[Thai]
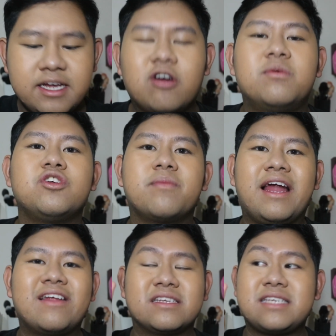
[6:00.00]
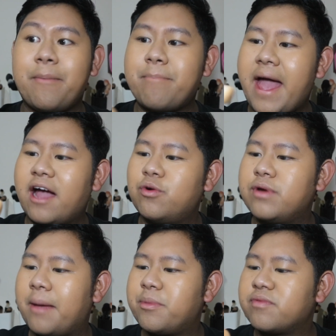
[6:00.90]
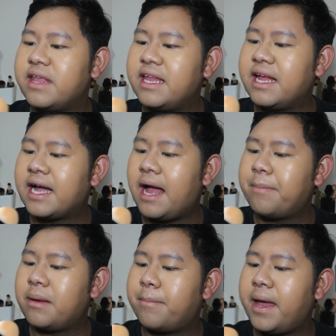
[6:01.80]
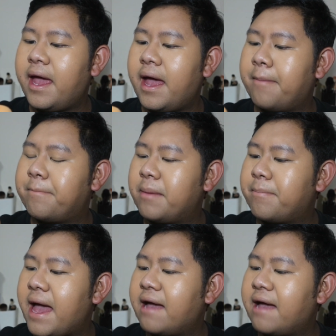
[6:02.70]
คุณผู้ชมคะเดี๋ยวจะใช้แปรง Huda Beauty นะคะ เป็นแปเป็นแปร